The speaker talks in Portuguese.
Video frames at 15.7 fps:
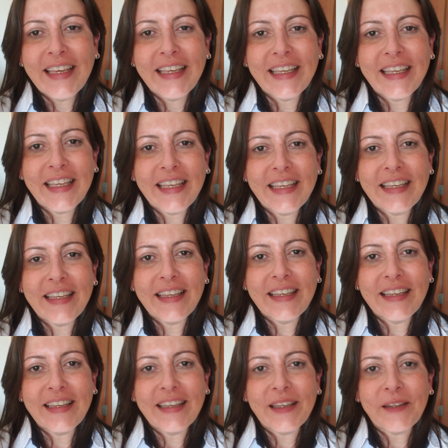
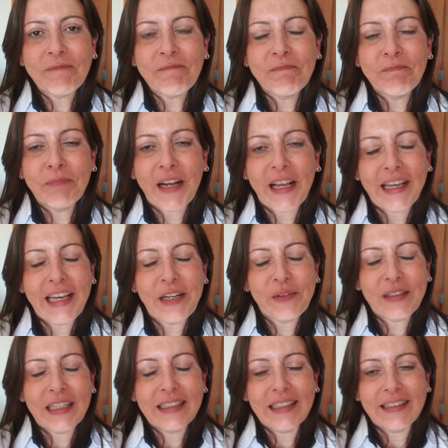e para quem não
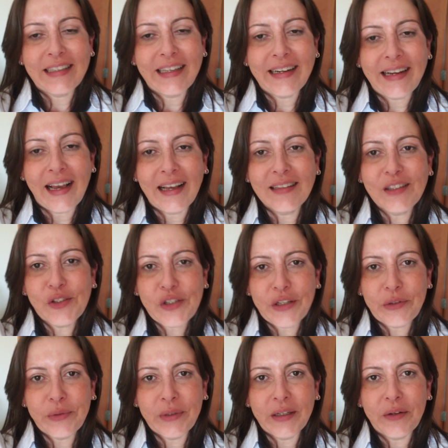tá entendendo nada,
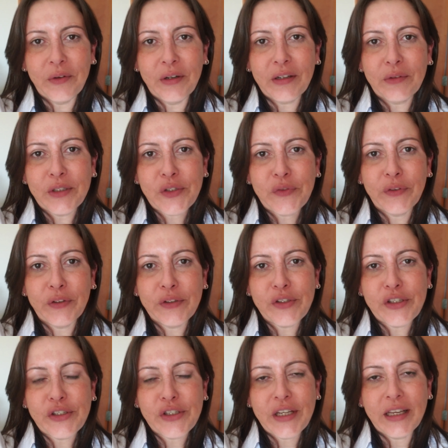chegou agora, hoje foi o
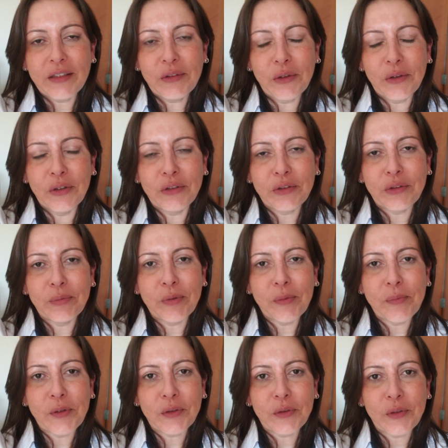dia de retorno do meu
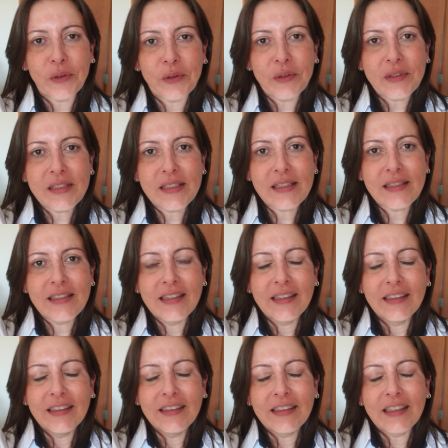Botox.
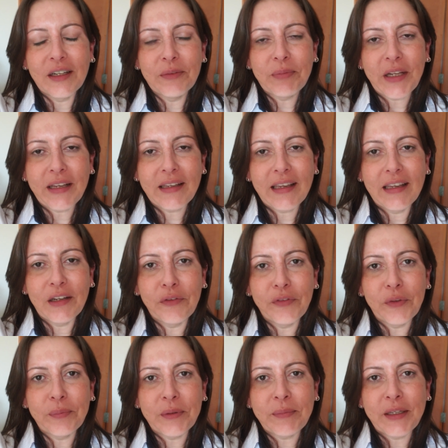Então, para quem não
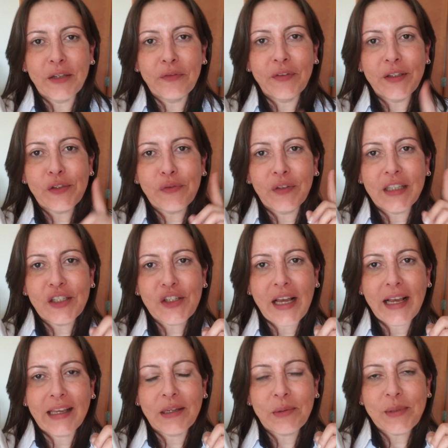viu o primeiro vídeo, vou
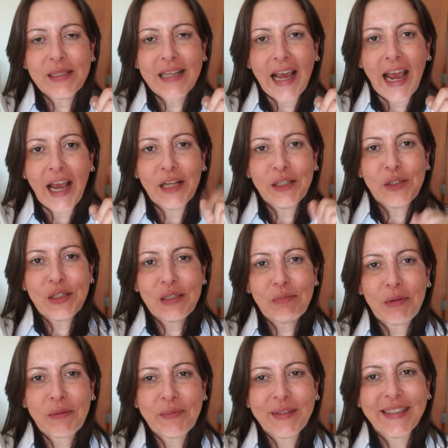deixar aqui nos cards
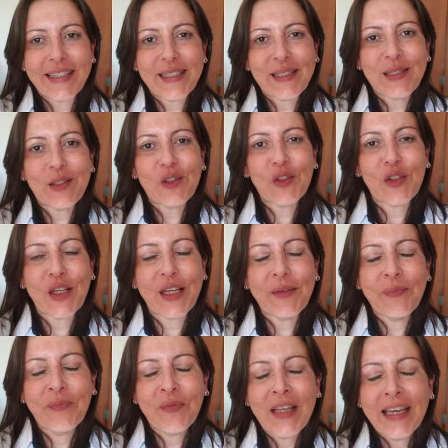para poder
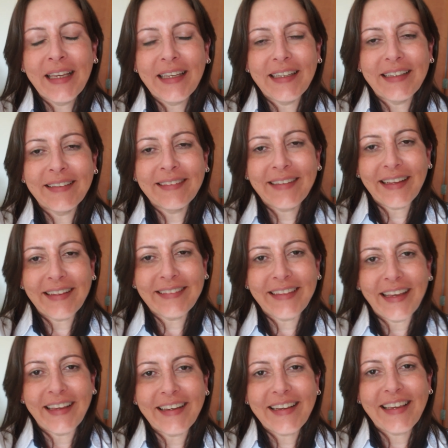assistir e
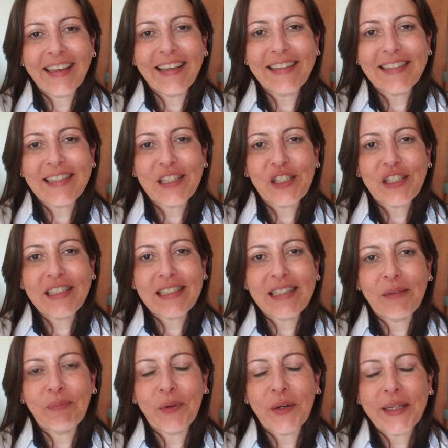entender que 15 dias
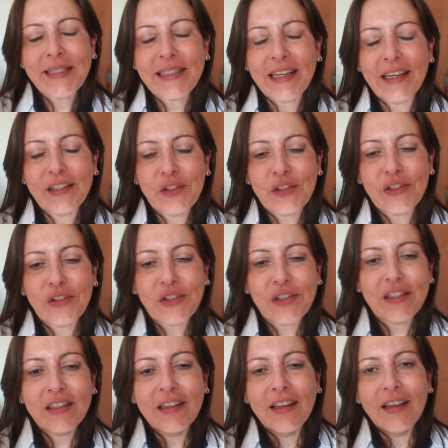depois, né, é dia
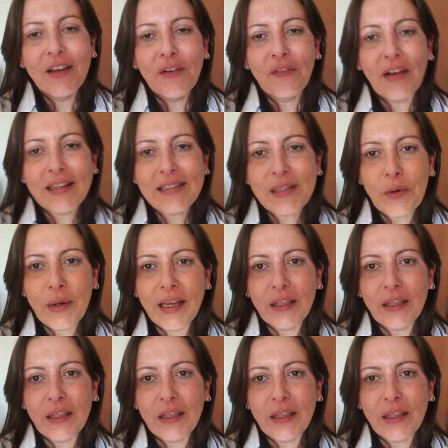de fazer o